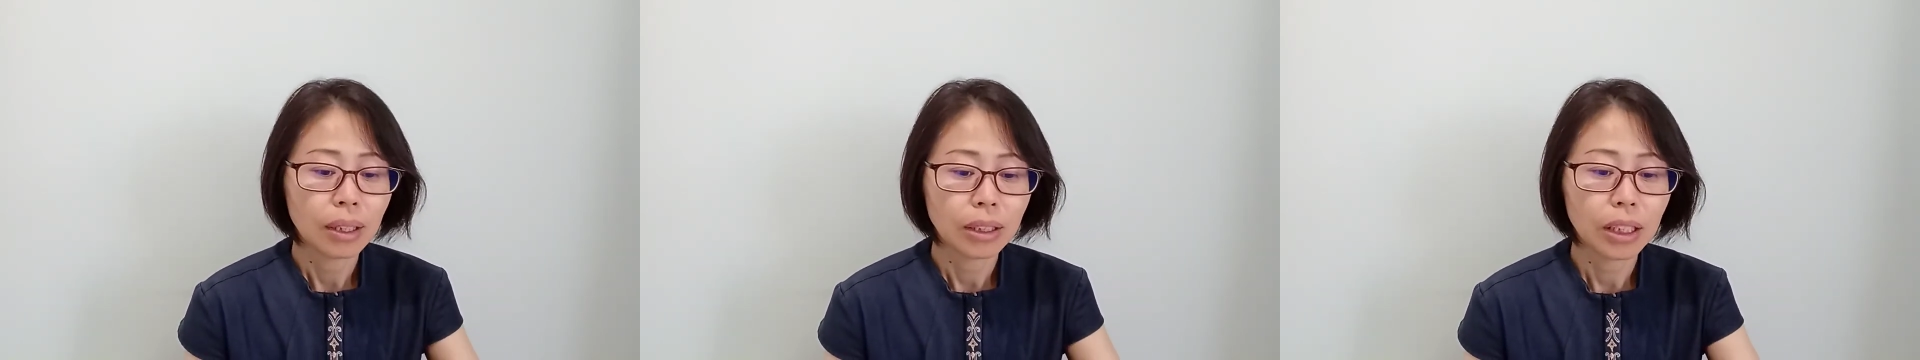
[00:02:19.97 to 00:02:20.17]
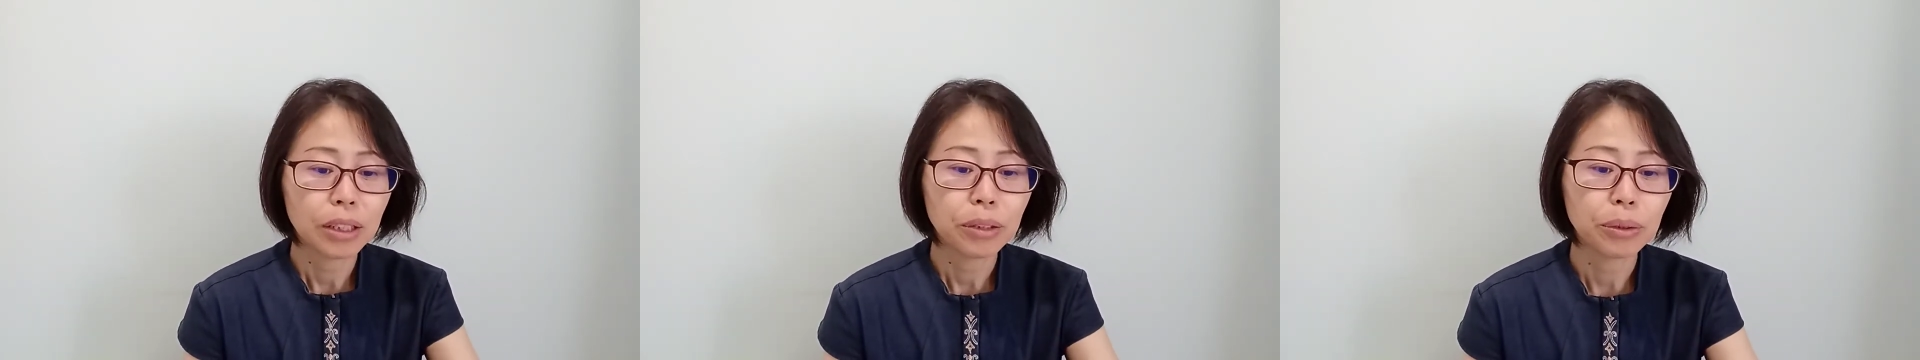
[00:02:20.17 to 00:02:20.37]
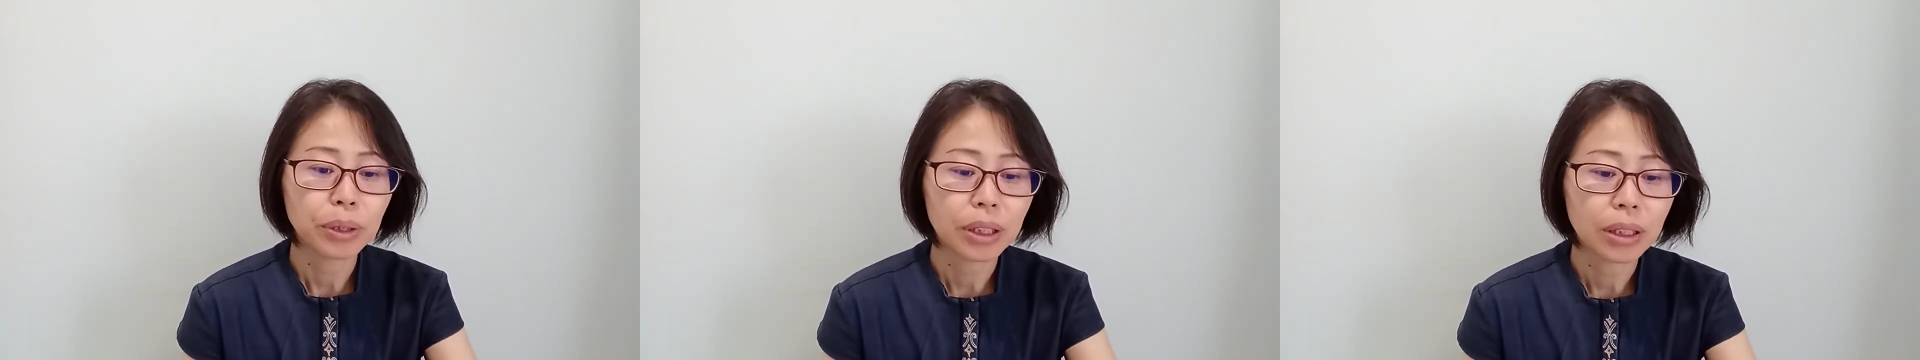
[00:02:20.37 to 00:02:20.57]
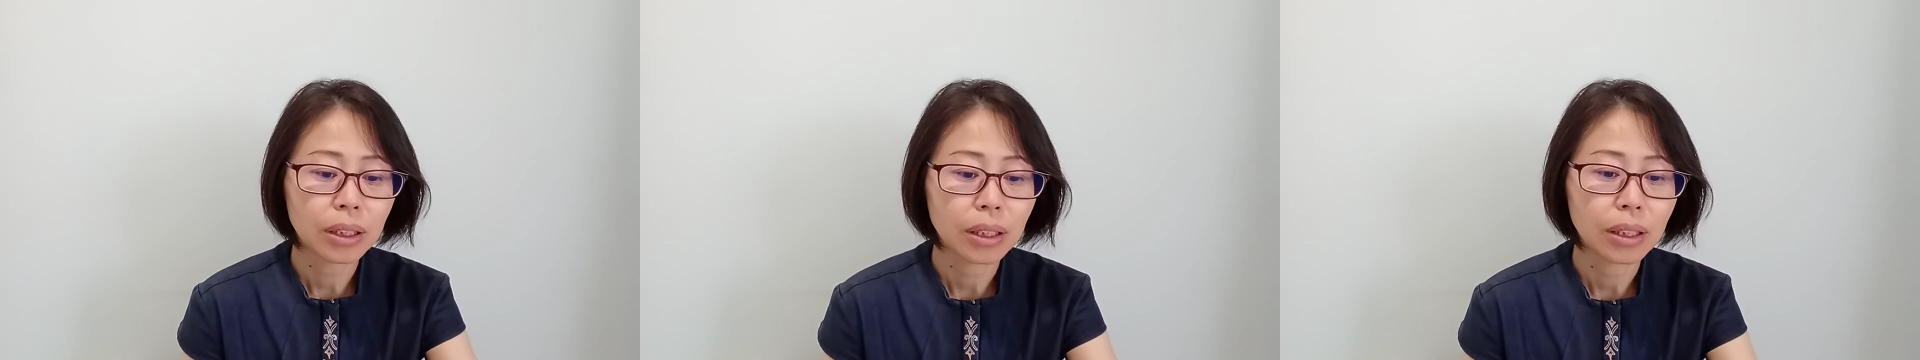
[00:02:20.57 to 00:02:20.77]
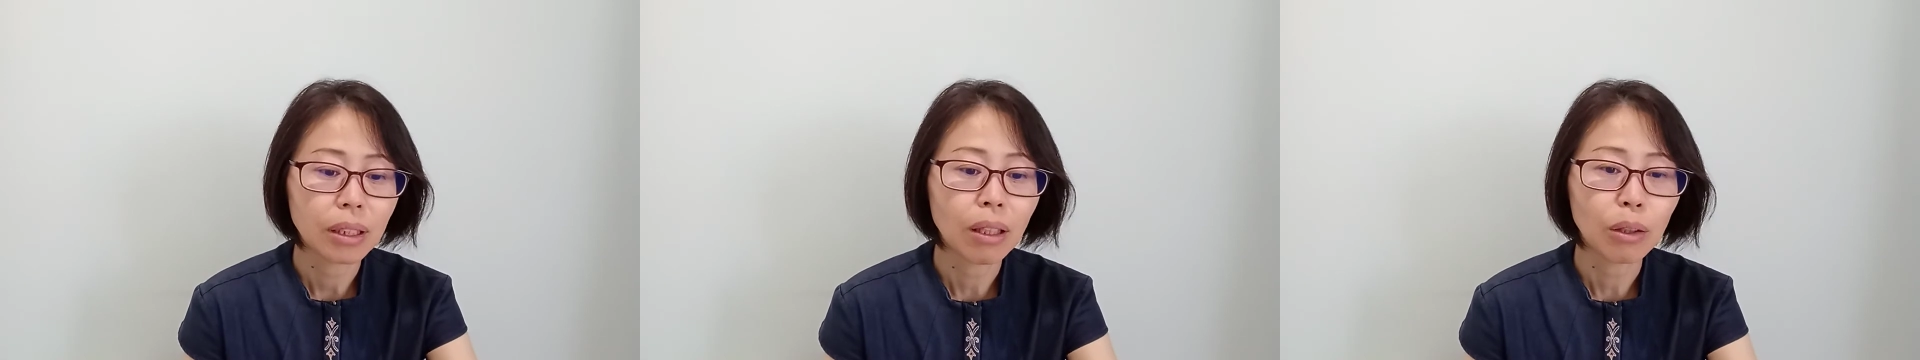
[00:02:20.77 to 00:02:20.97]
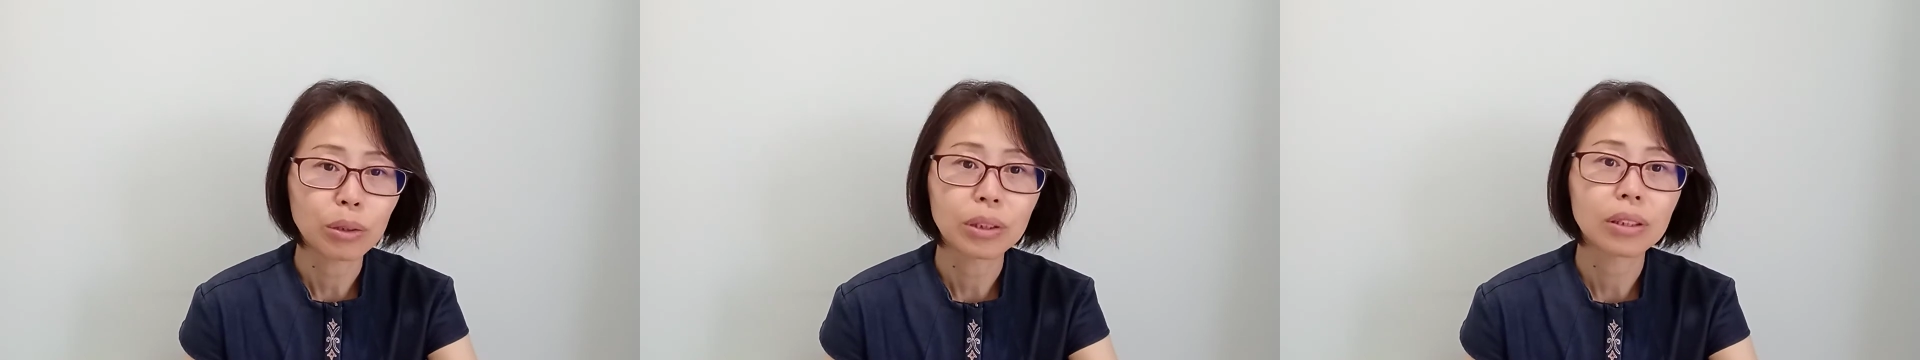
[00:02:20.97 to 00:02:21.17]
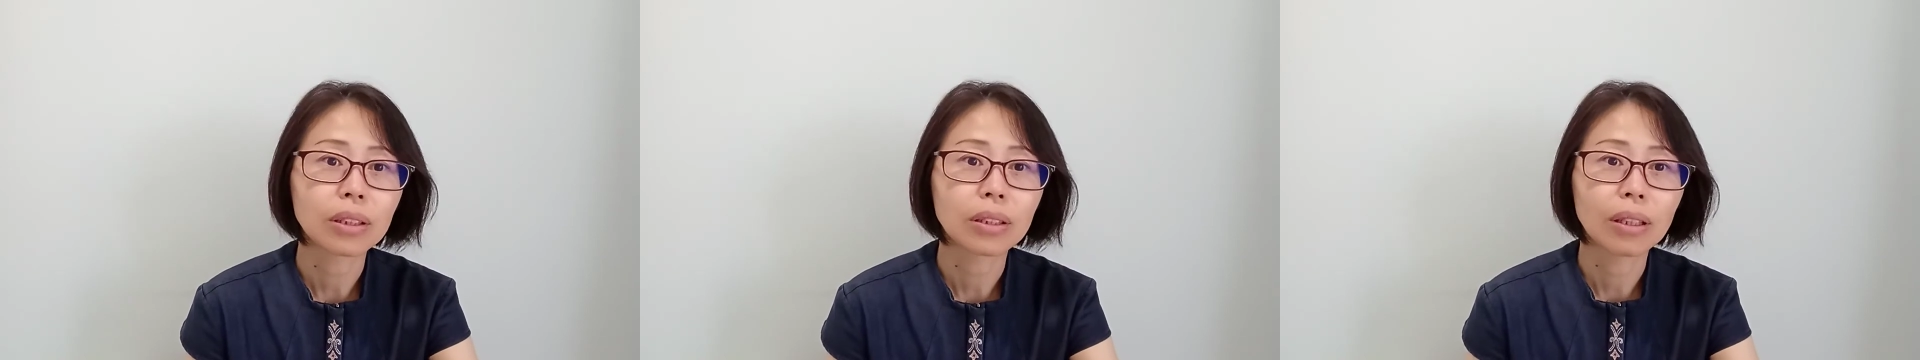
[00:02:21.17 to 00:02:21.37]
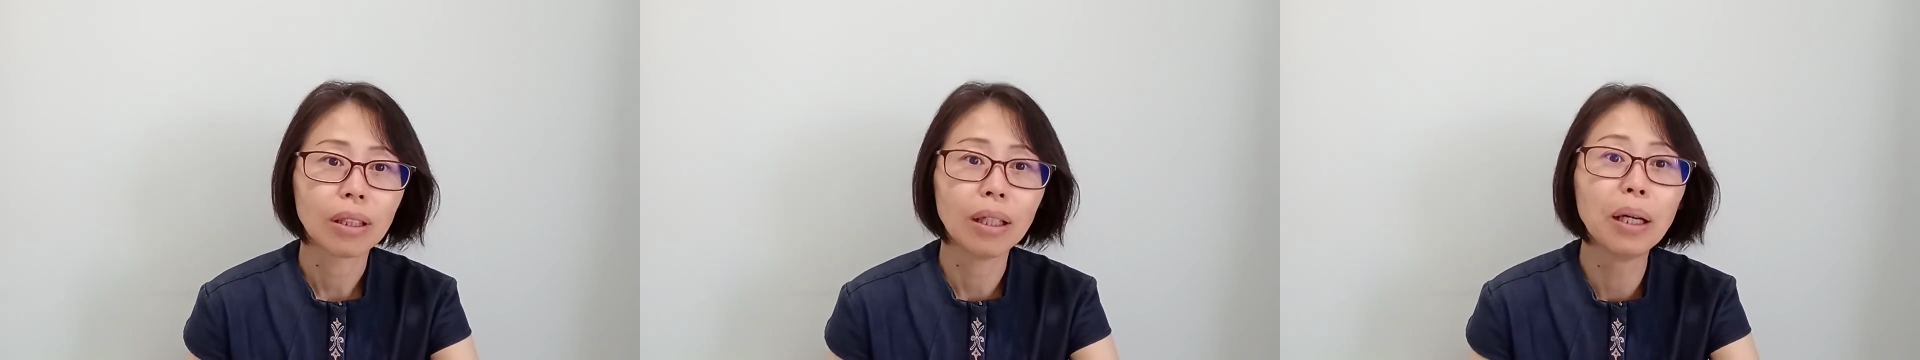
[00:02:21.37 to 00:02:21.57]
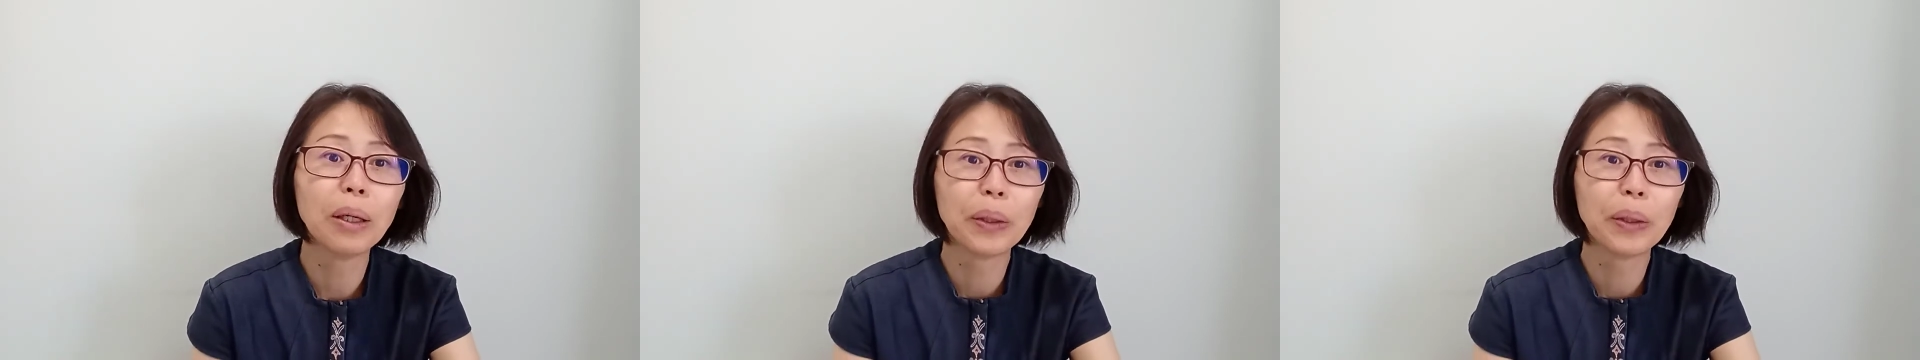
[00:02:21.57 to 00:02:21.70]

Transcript: 也许这是一个好事儿啊，